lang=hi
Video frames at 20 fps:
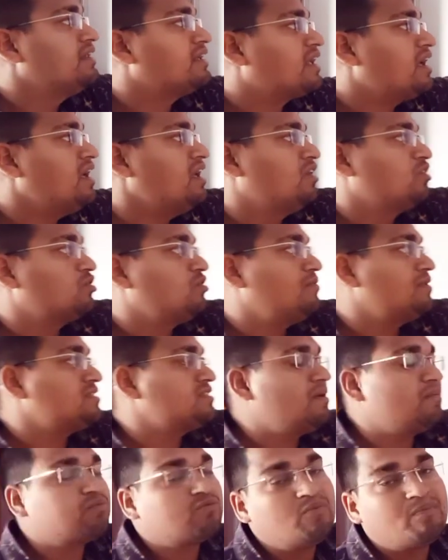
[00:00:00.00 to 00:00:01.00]
ठीक है तो
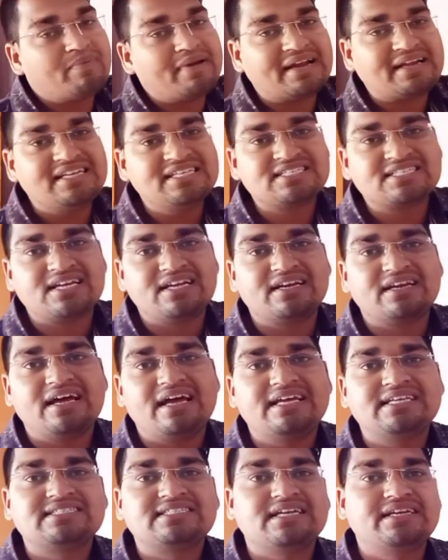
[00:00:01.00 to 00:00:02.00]
बस आपको प्रैक्टिस
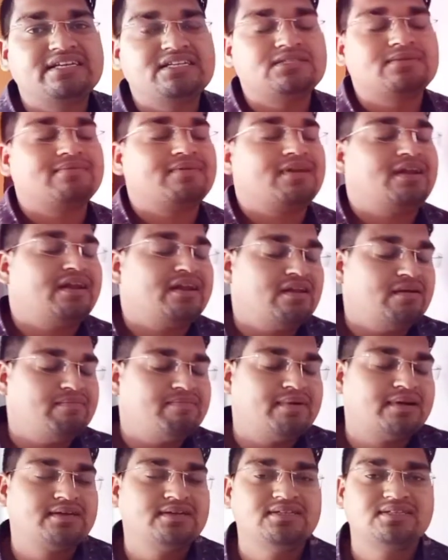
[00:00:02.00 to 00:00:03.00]
करना है सेंटेंस बनाना है
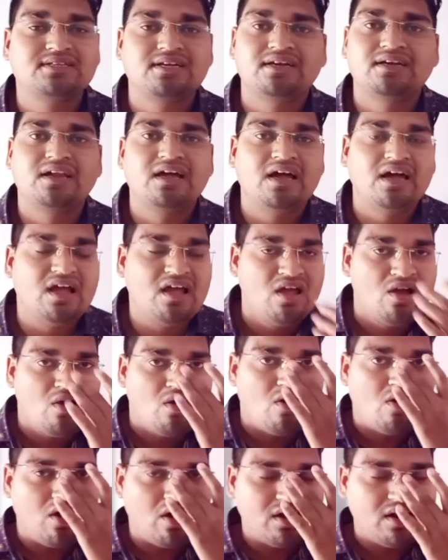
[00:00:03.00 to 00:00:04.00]
प्रैक्टिस करना है
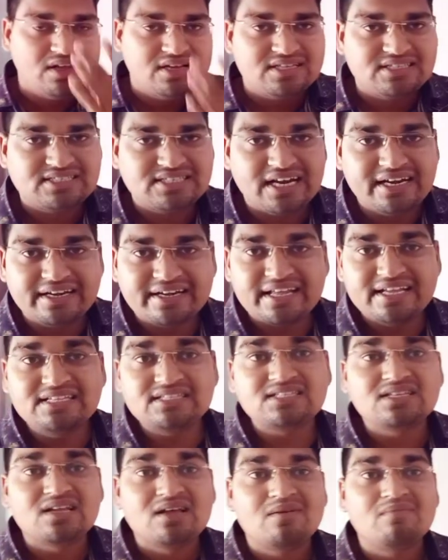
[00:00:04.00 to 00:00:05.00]
और
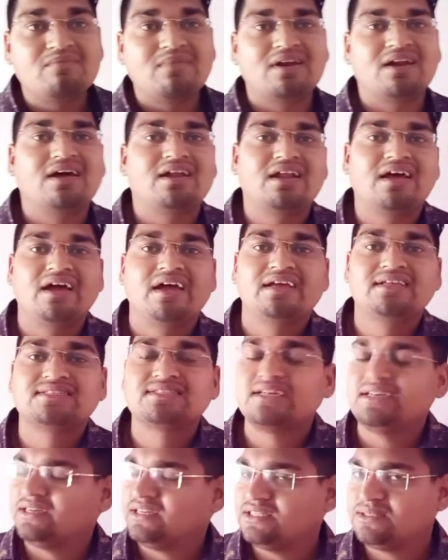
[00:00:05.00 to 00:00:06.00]
सेंटेंस बनाना है
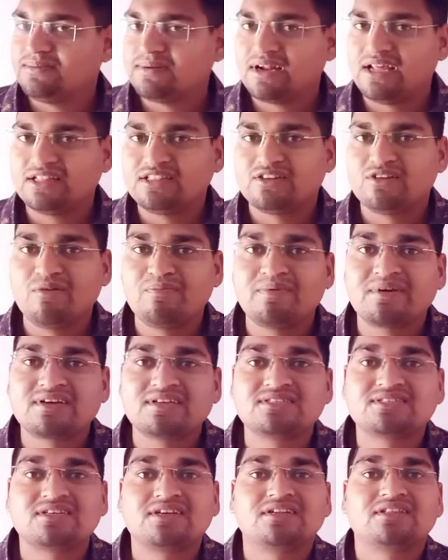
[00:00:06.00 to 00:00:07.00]
सेंटेंस बनाते रहो
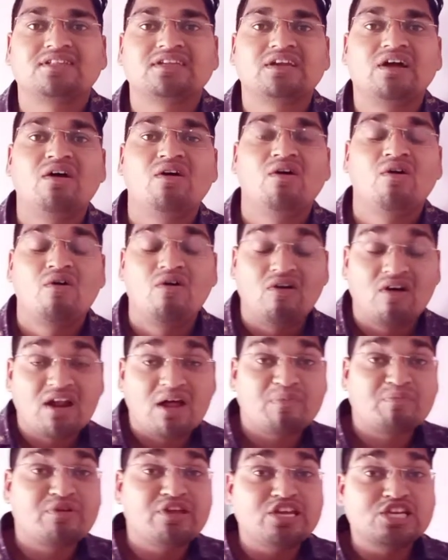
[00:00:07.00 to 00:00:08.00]
प्रैक्टिस करते रहो और
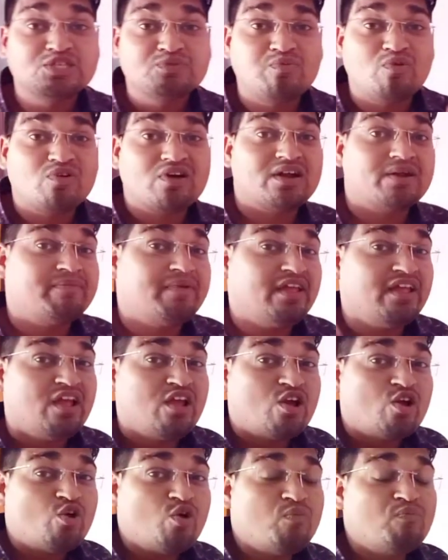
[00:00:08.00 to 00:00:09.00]
आपकी स्पोकन भी
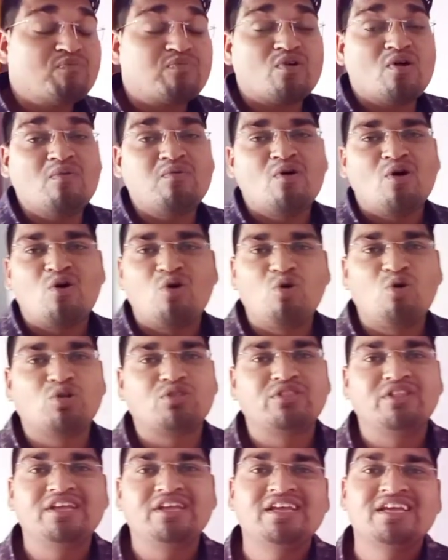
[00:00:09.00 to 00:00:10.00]
इम्प्रूव
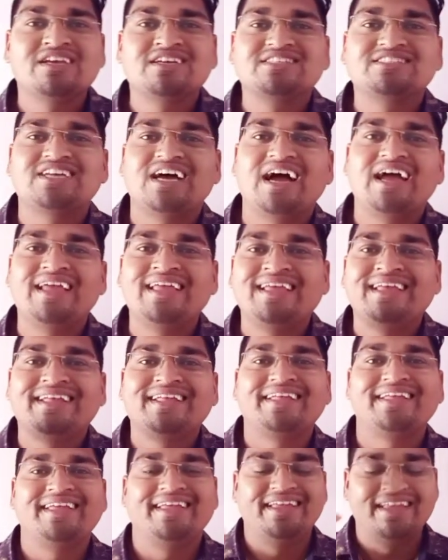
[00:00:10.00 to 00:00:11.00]
होती
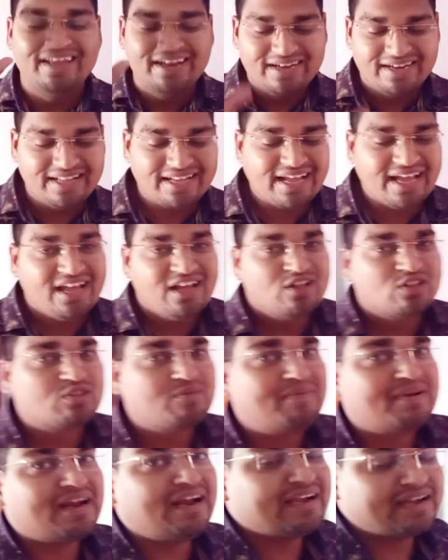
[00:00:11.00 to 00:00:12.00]
जाएगी ठीक है
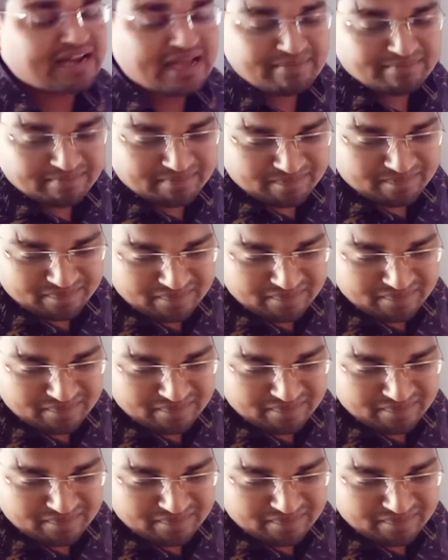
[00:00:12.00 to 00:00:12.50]
तो बिना टाइम